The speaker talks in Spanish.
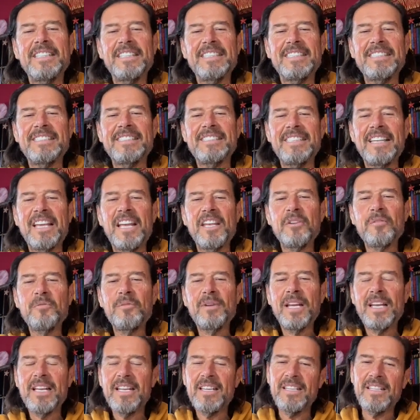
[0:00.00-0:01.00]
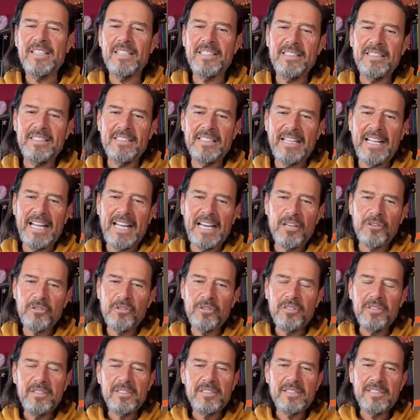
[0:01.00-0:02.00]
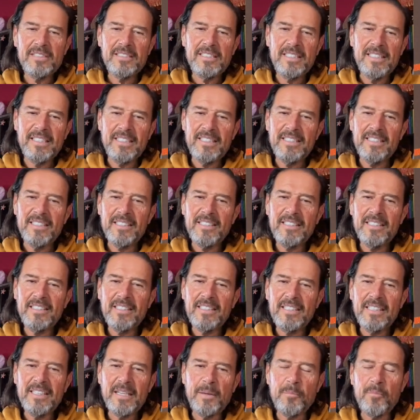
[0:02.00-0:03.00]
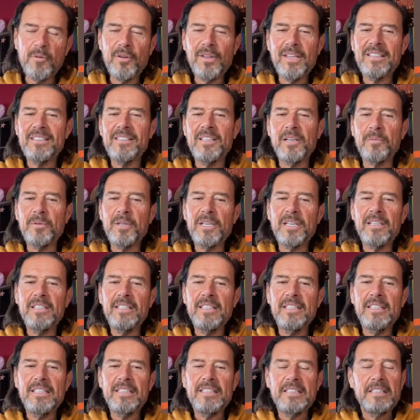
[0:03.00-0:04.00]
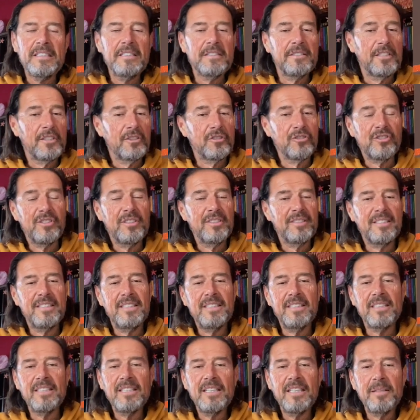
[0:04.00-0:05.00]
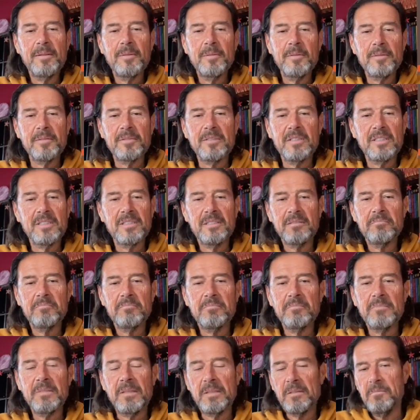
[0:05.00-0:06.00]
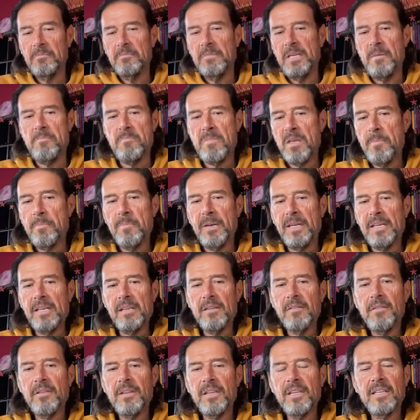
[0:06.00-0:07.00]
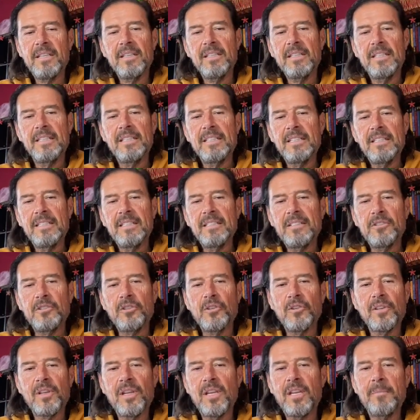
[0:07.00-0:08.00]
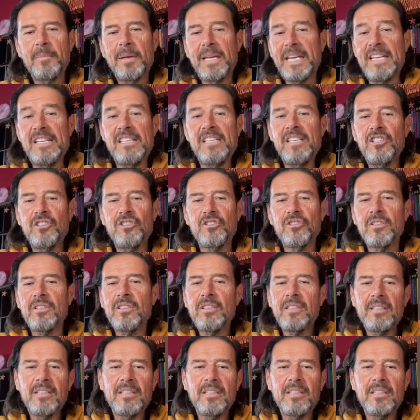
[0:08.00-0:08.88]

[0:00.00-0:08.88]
si hay una, algo que, que pueda servir. Digo, sí, sí, eh, en mi experiencia, yo de pequeñito,